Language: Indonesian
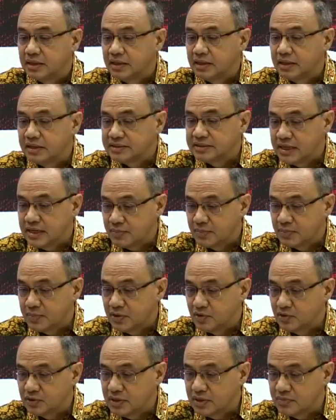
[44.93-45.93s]
eh, saya harapkan
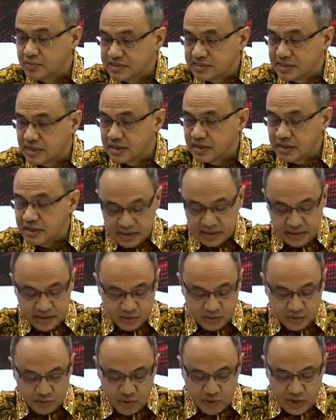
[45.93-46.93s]
Duta Besar RI
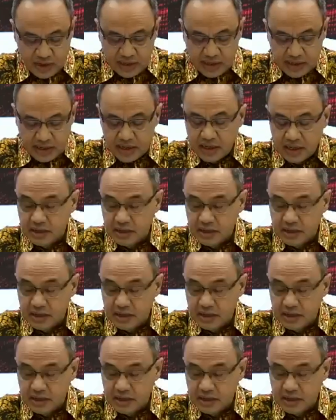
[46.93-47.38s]
untuk Ankara,